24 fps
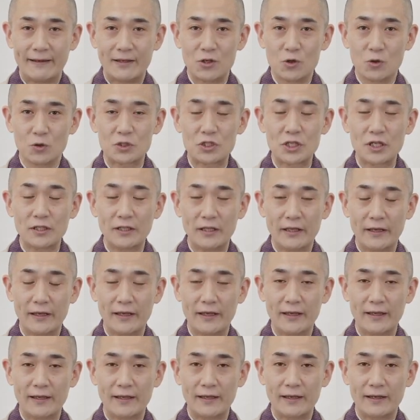寄席
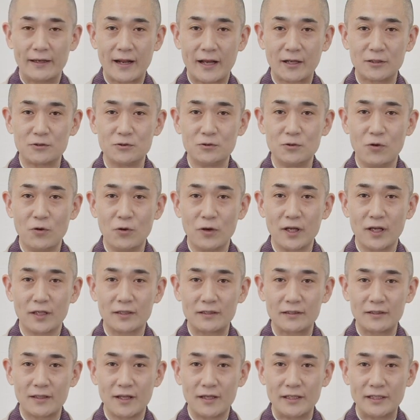で落語を
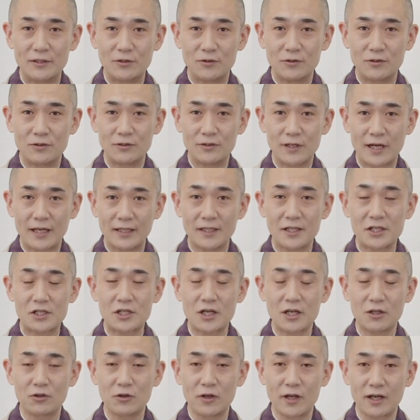やっている
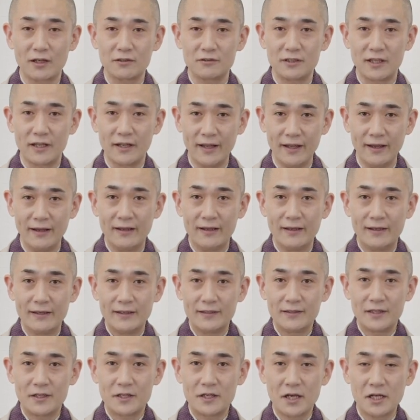噺家の役でね
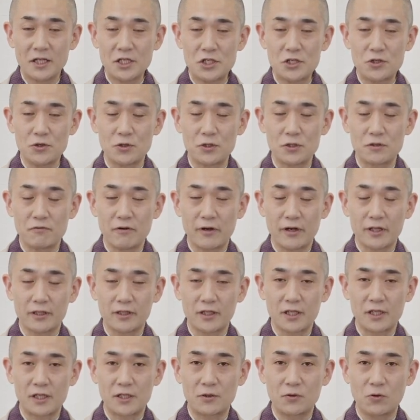でやじを言われ
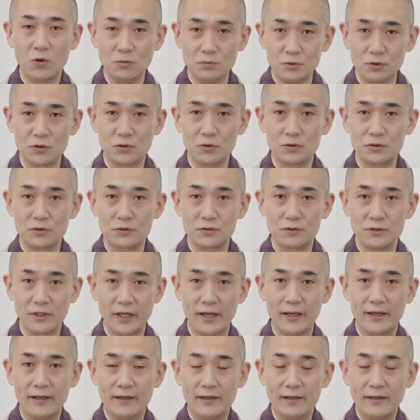て引っ込むという
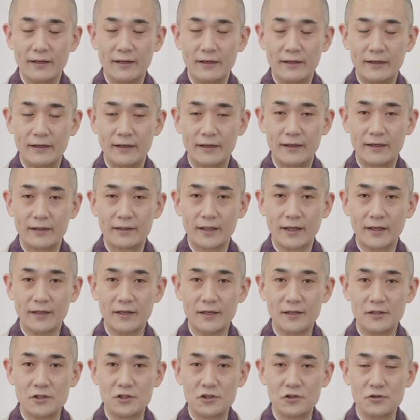ね、
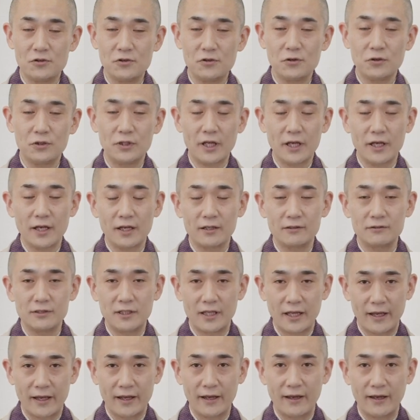大変重要な
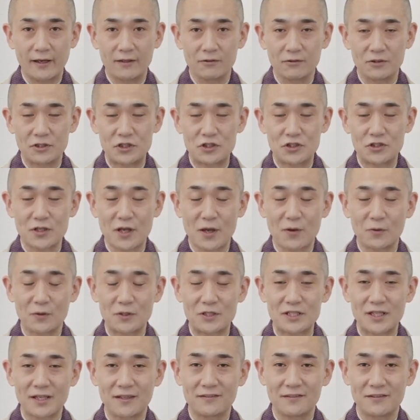役で出演
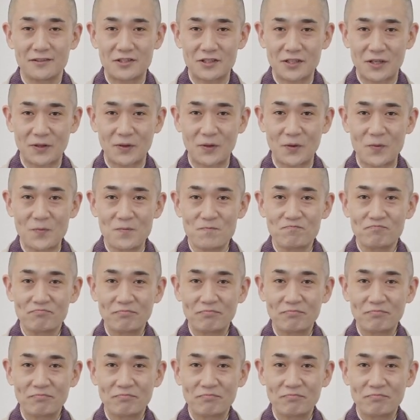をしたんですけど、